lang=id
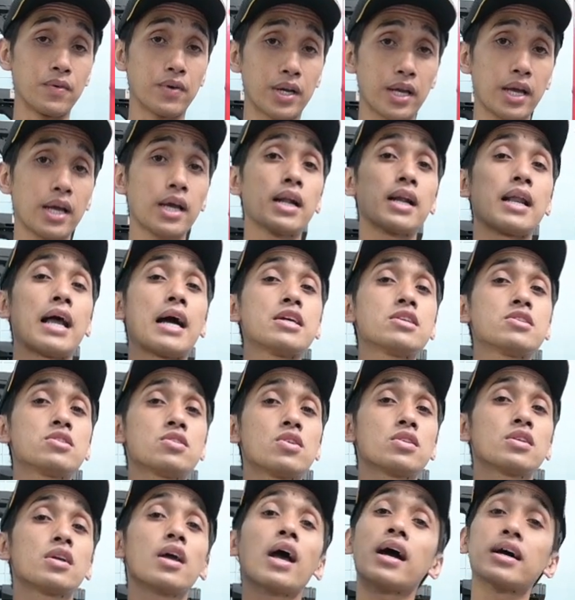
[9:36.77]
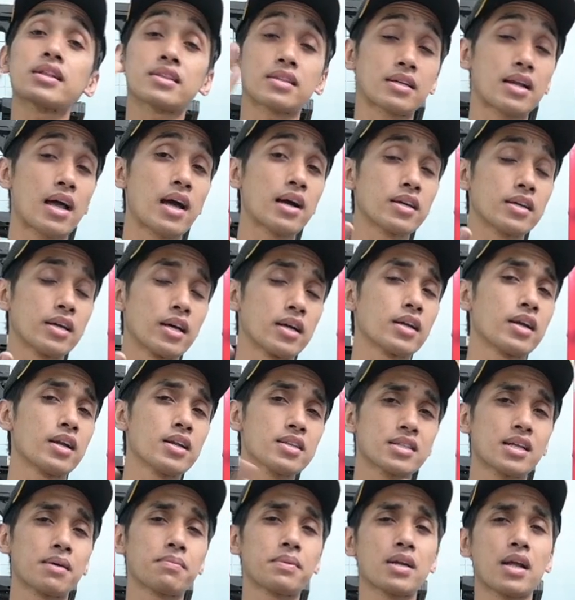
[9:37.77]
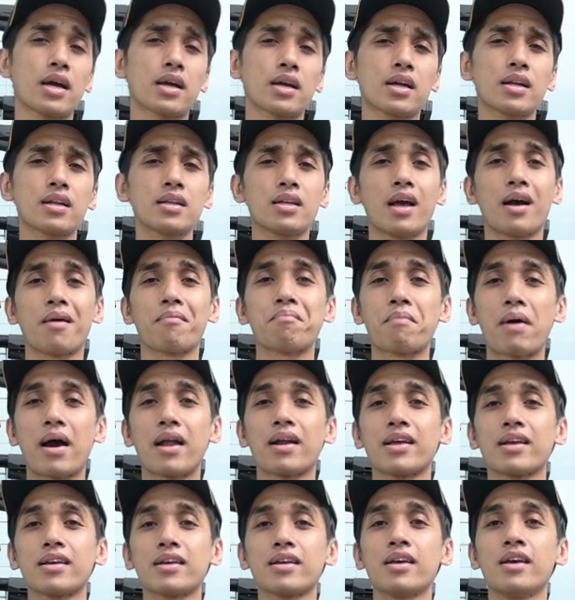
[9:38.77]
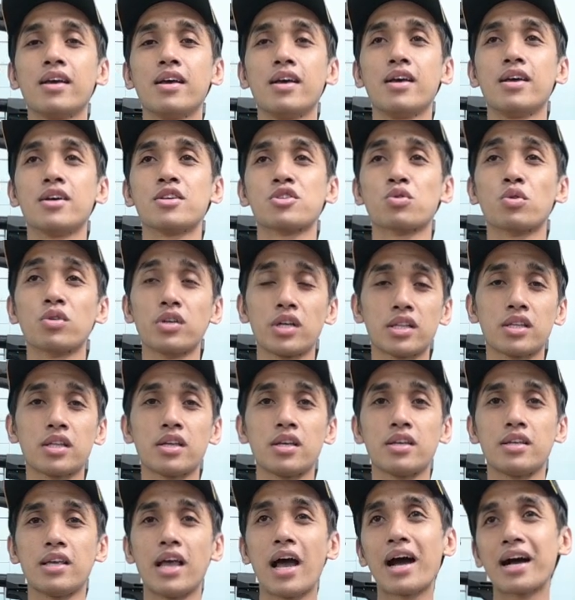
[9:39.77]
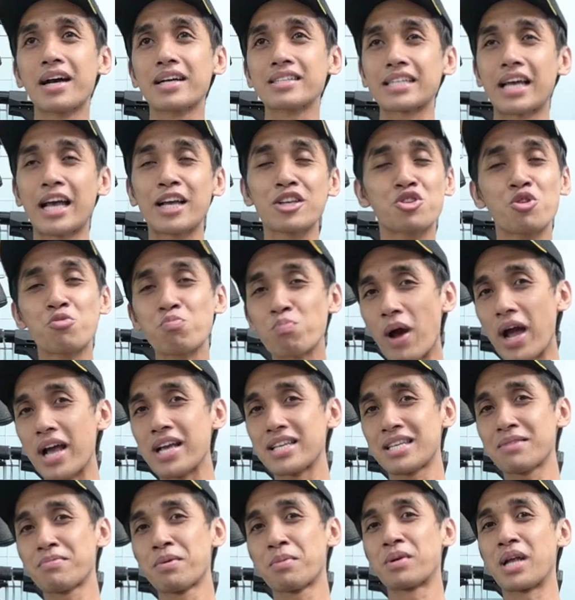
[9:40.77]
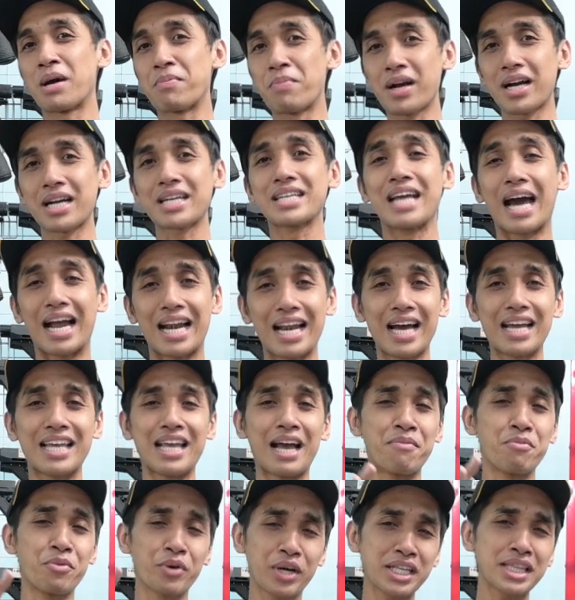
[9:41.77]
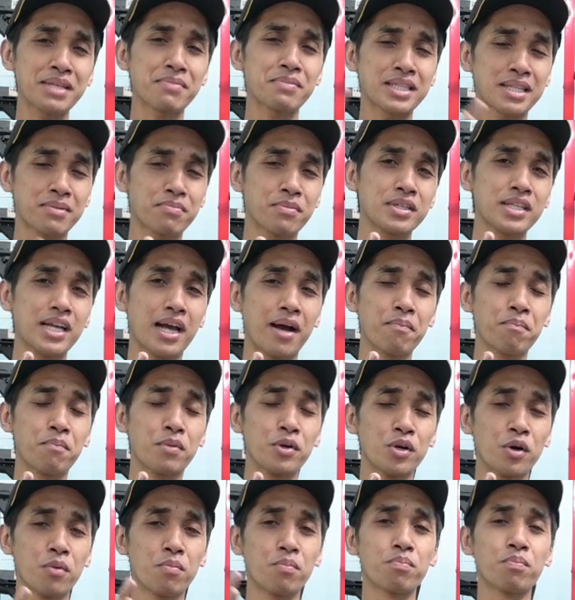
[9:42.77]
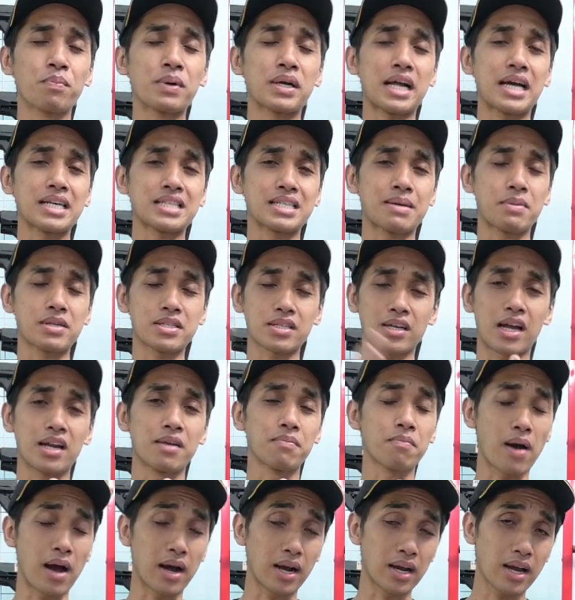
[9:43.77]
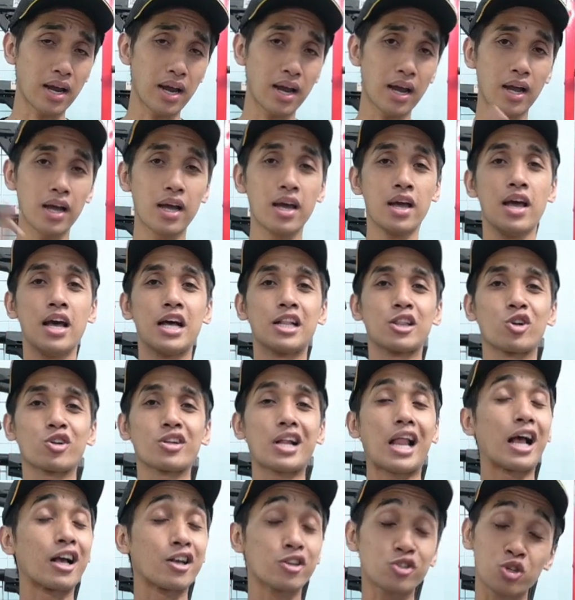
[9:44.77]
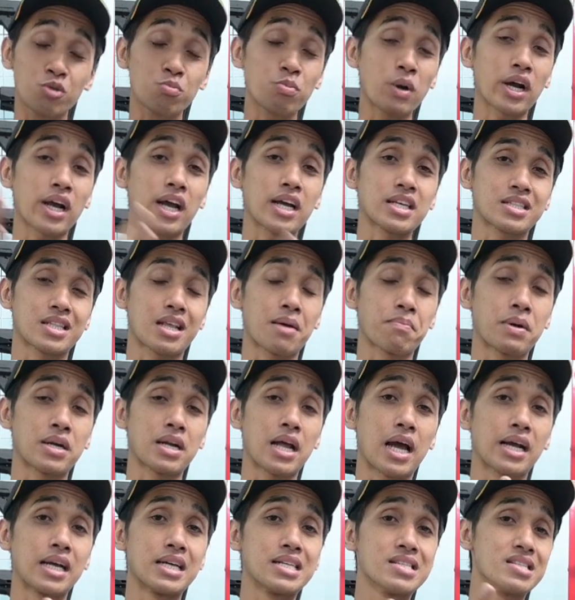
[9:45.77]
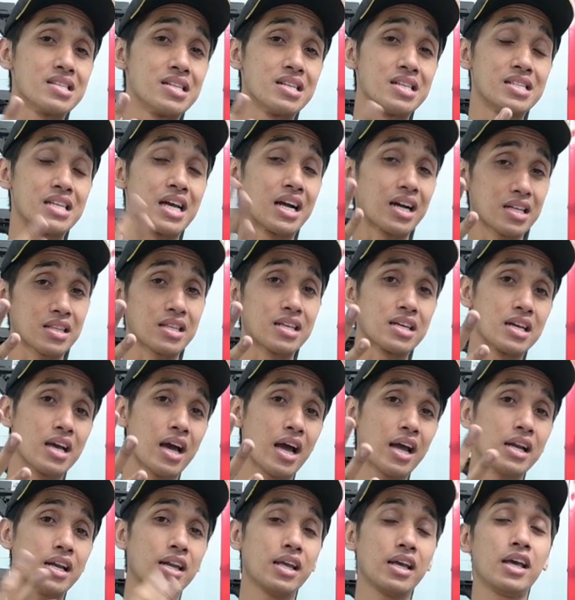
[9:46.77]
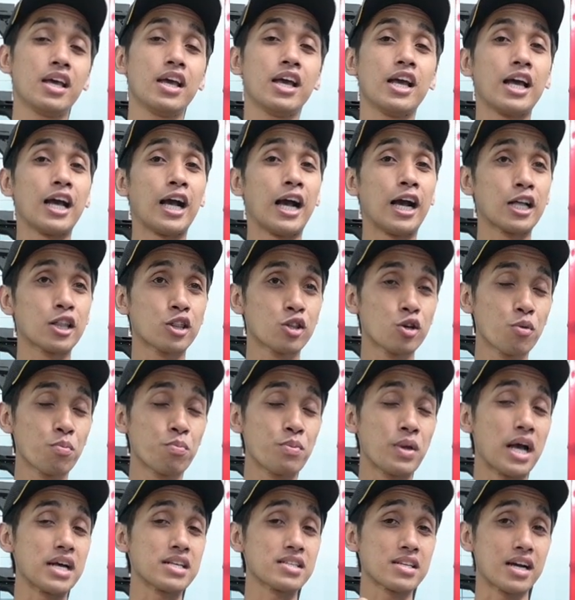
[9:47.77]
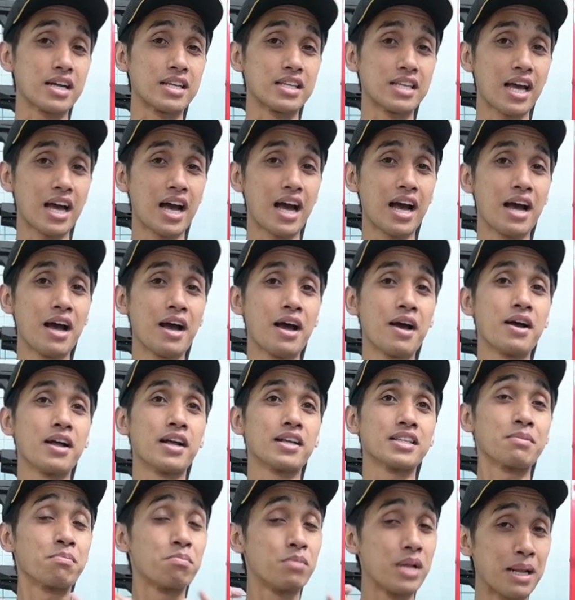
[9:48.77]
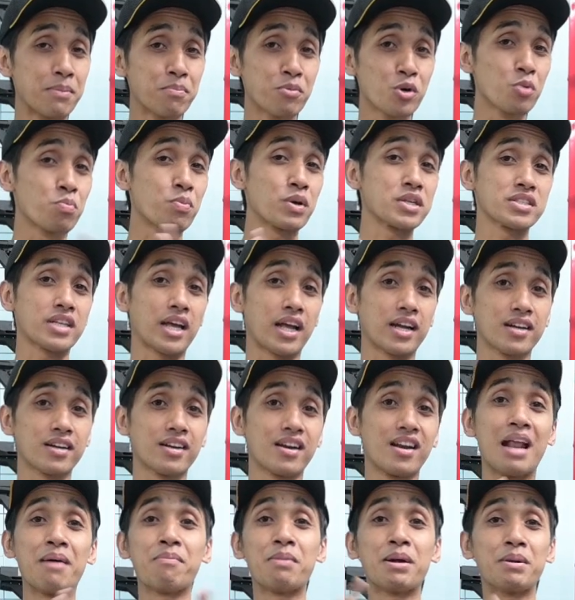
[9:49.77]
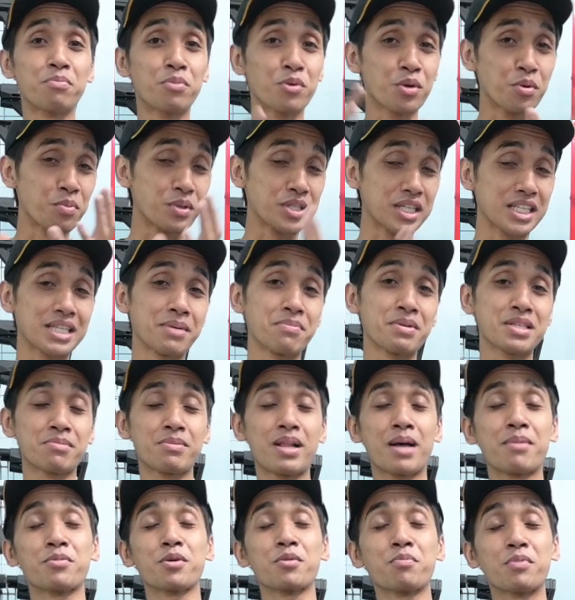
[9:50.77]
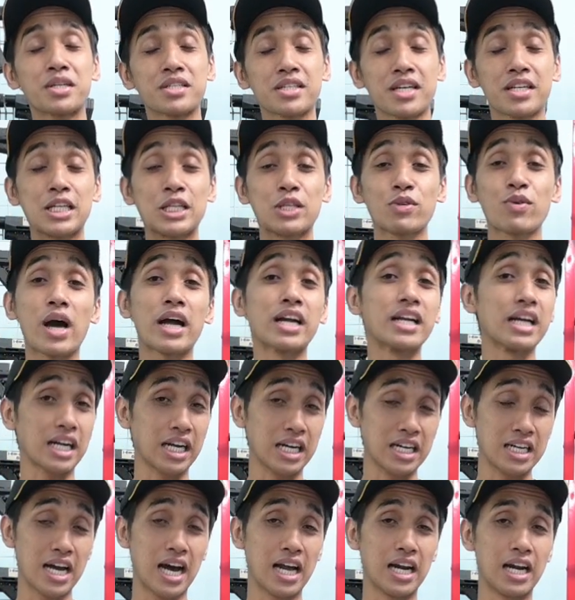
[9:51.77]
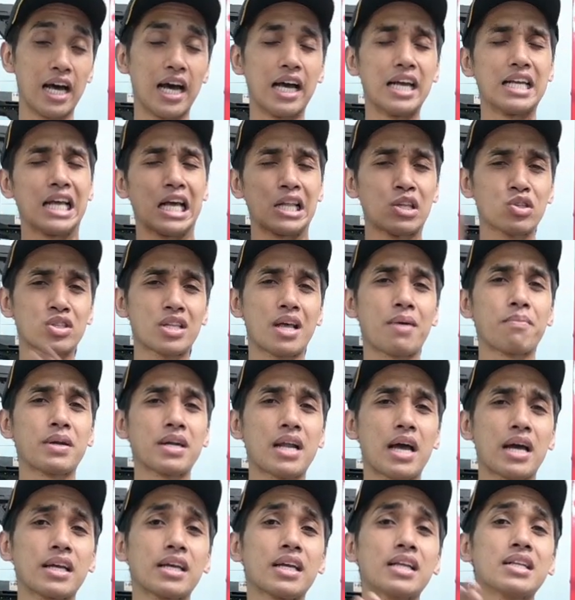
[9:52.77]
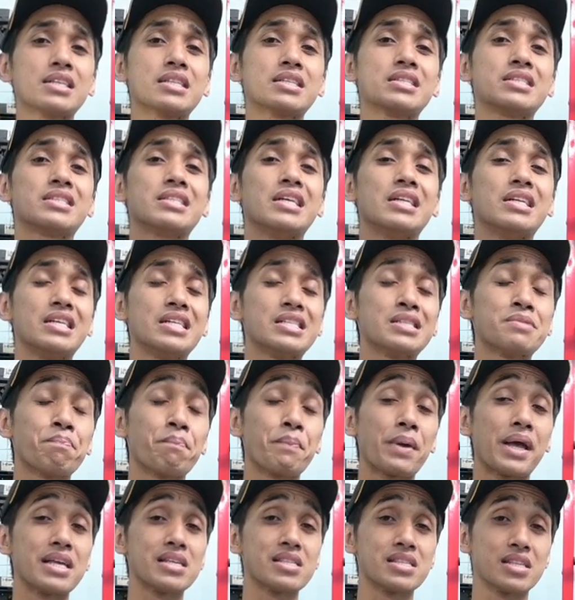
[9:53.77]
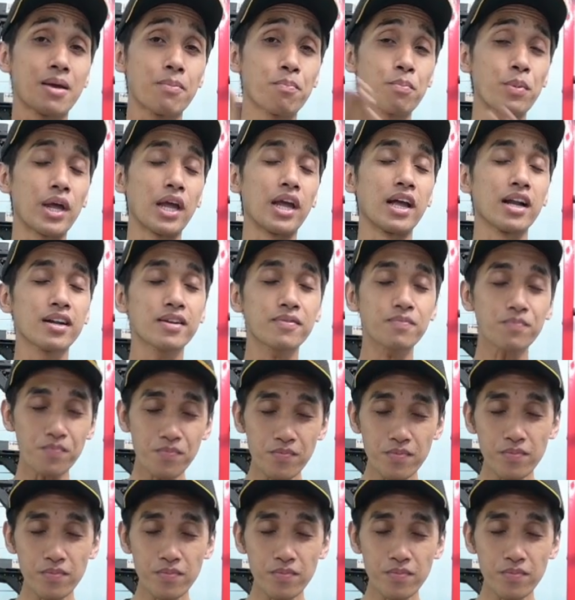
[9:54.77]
Oke, lanjut ke yang terakhir. Ini senapan angin yang paling sulit yang saya jumpai sih beberapa kendala ya. Mungkin teman-teman yang belum pernah sama sekali pakai terus langsung pakai senapan angin jenis yang ketiga ini itu biasanya 90%, 80% sampai 90% itu ada kendala, yaitu senapan angin jenis PCP.